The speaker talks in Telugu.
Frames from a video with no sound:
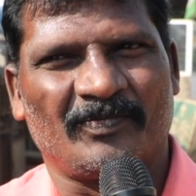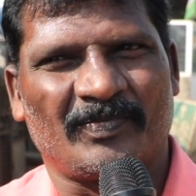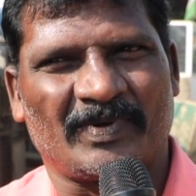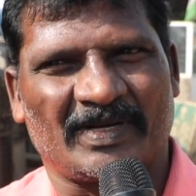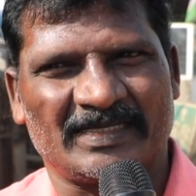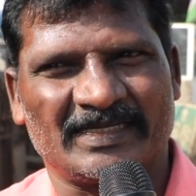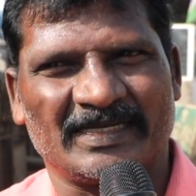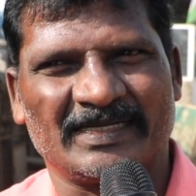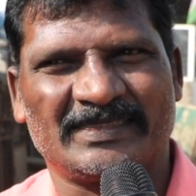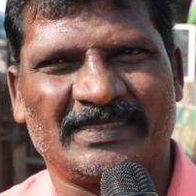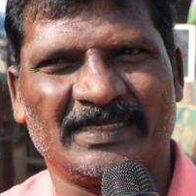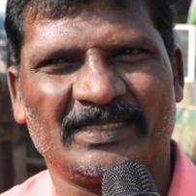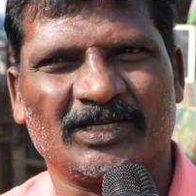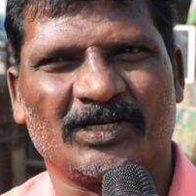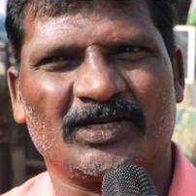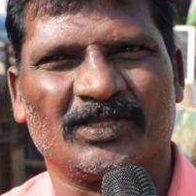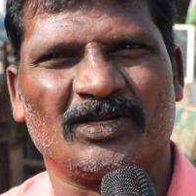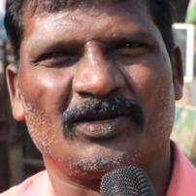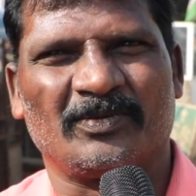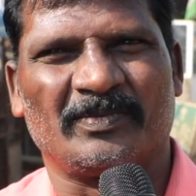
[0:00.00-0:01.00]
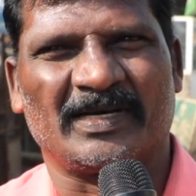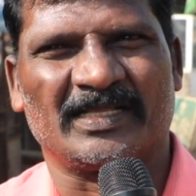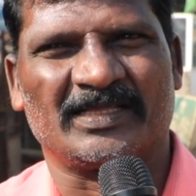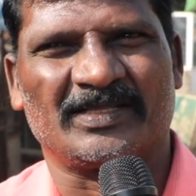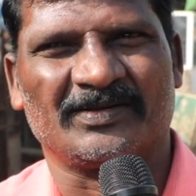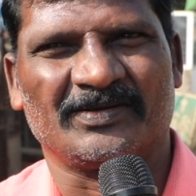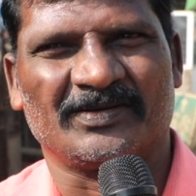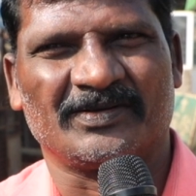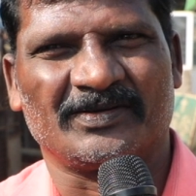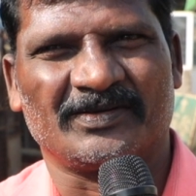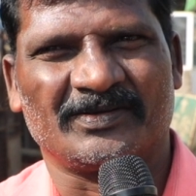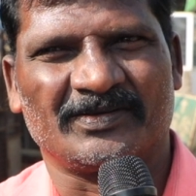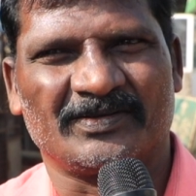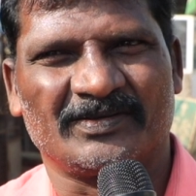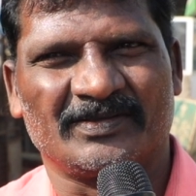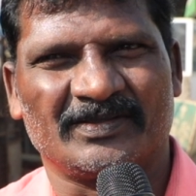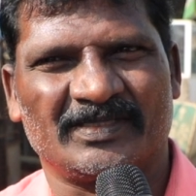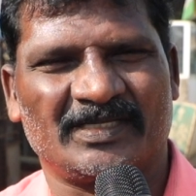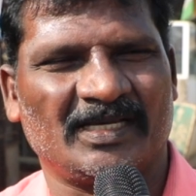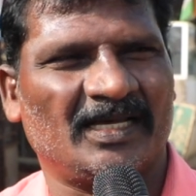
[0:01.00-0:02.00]
ప్రజల స్థితిగతులు మాత్రం
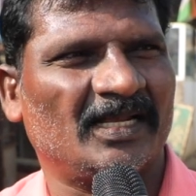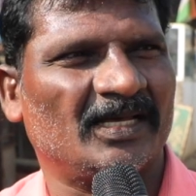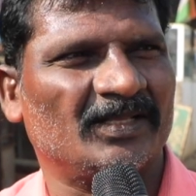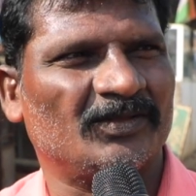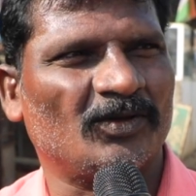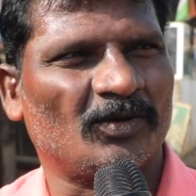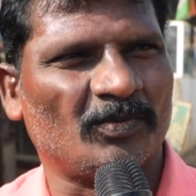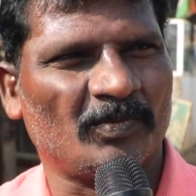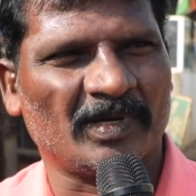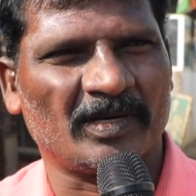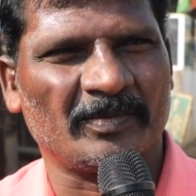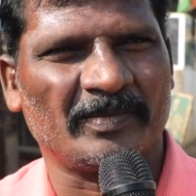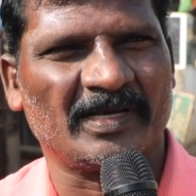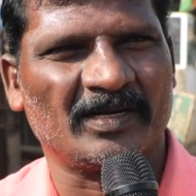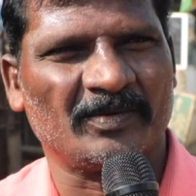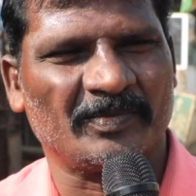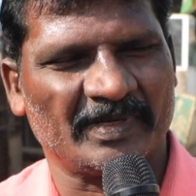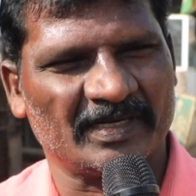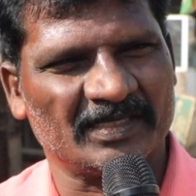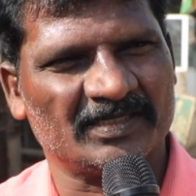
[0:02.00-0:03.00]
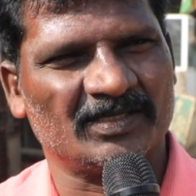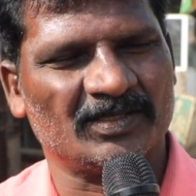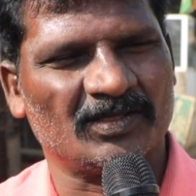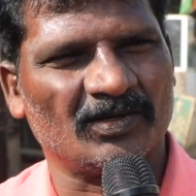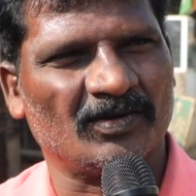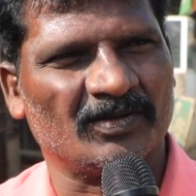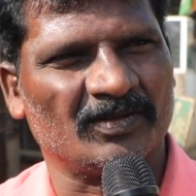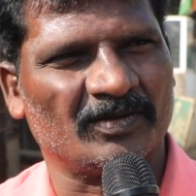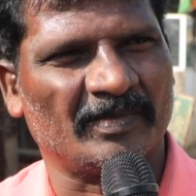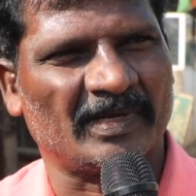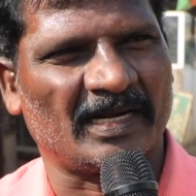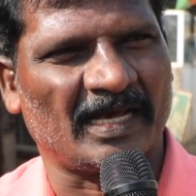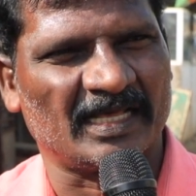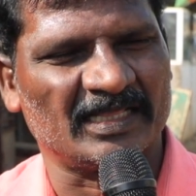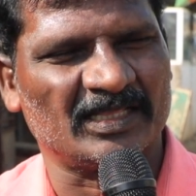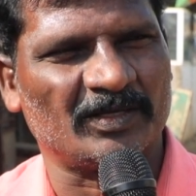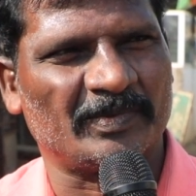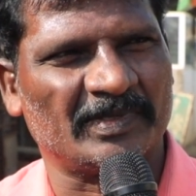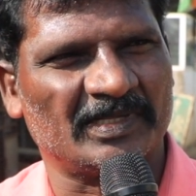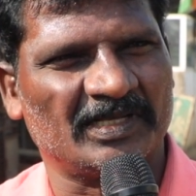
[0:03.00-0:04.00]
చాలా దుర్భరమైన పరిస్థితిలో ఉంది మన
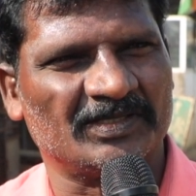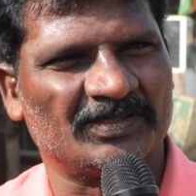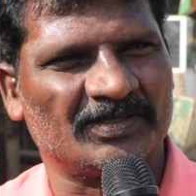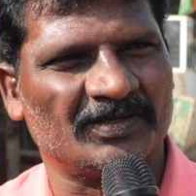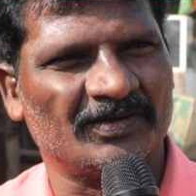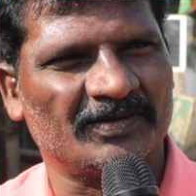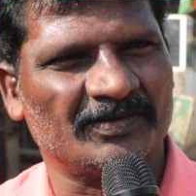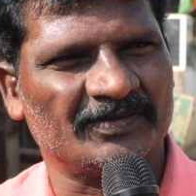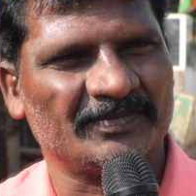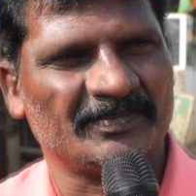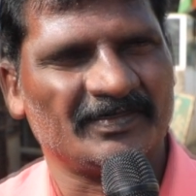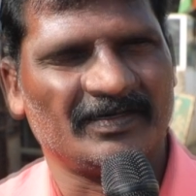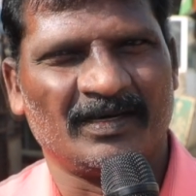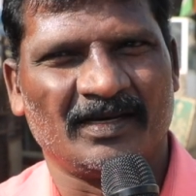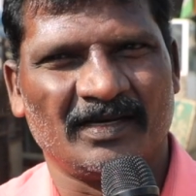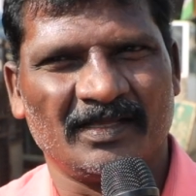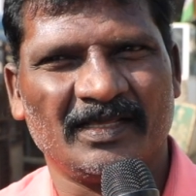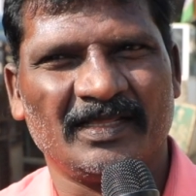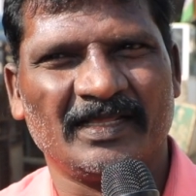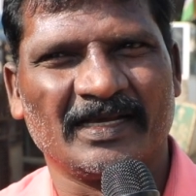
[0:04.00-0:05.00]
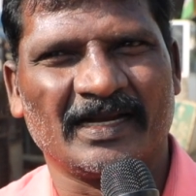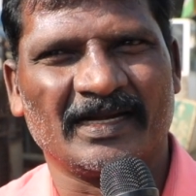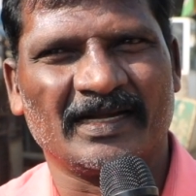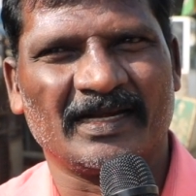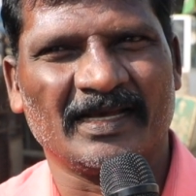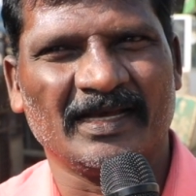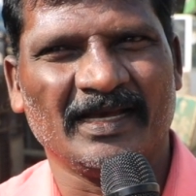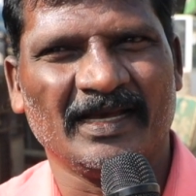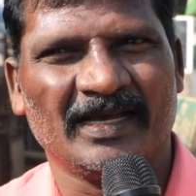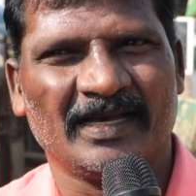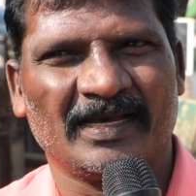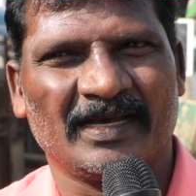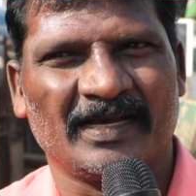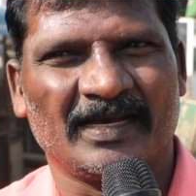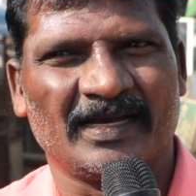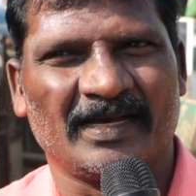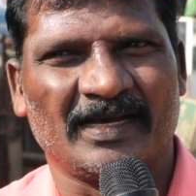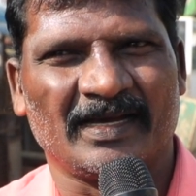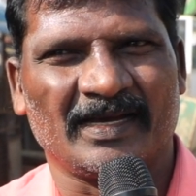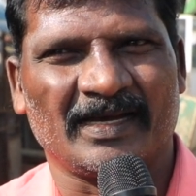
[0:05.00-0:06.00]
ఆంధ్రప్రదేశ్లో అది ఎందుకంటే
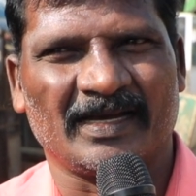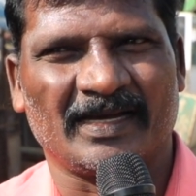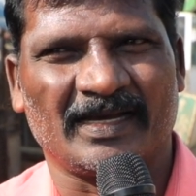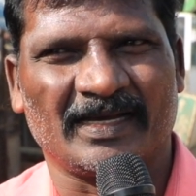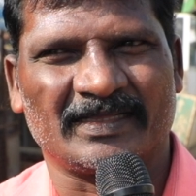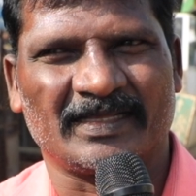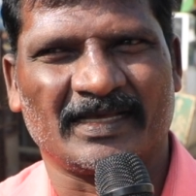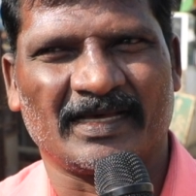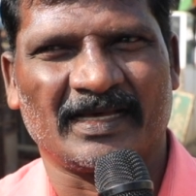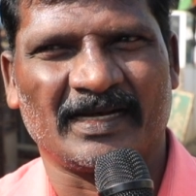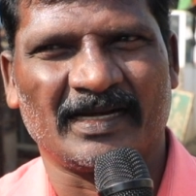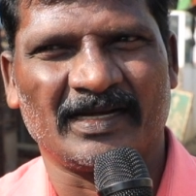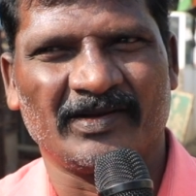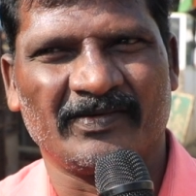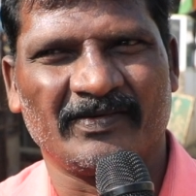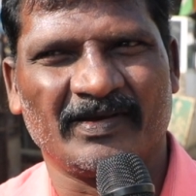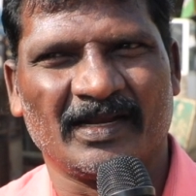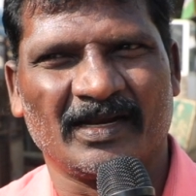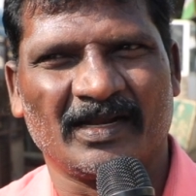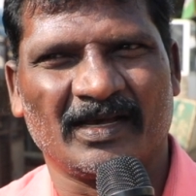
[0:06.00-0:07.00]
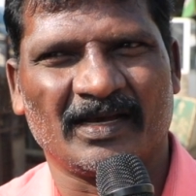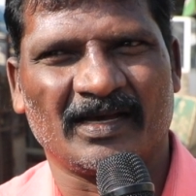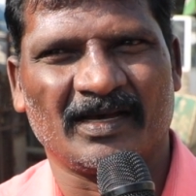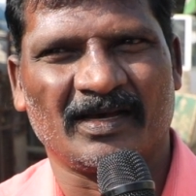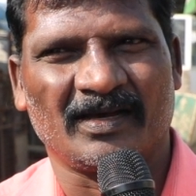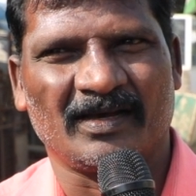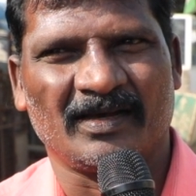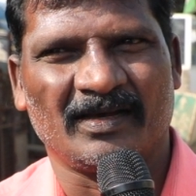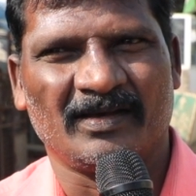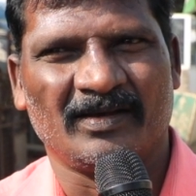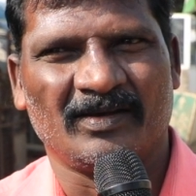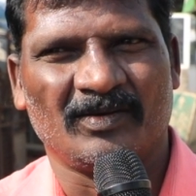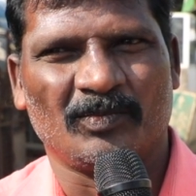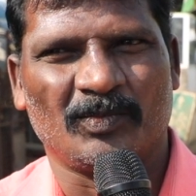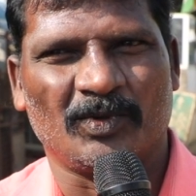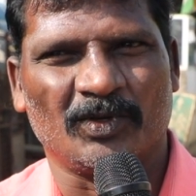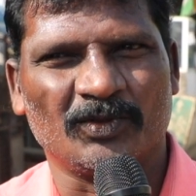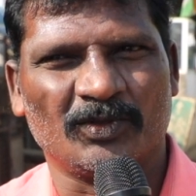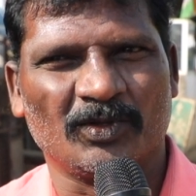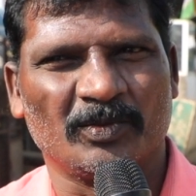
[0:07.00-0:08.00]
గత రెండు వేల
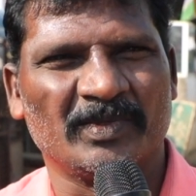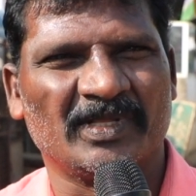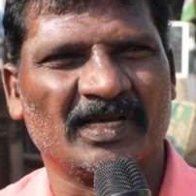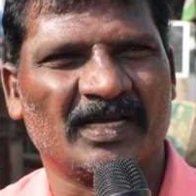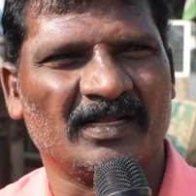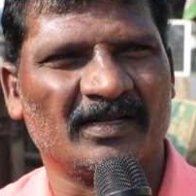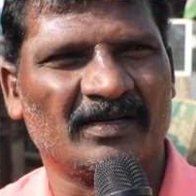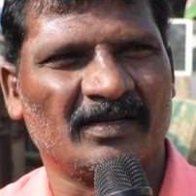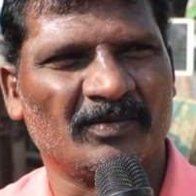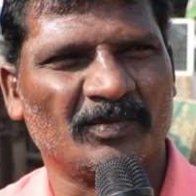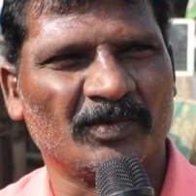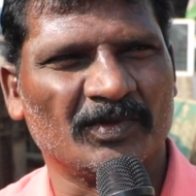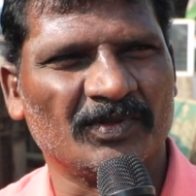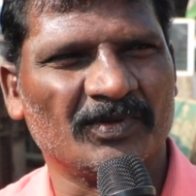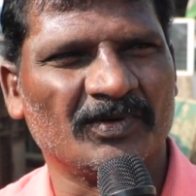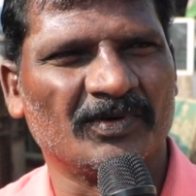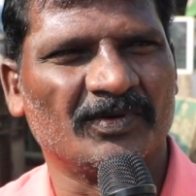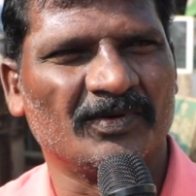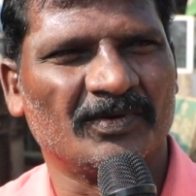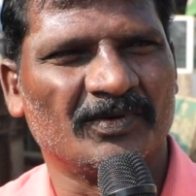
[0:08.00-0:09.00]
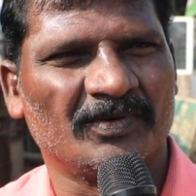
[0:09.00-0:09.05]
పంతొమ్మిది కంటే ముందు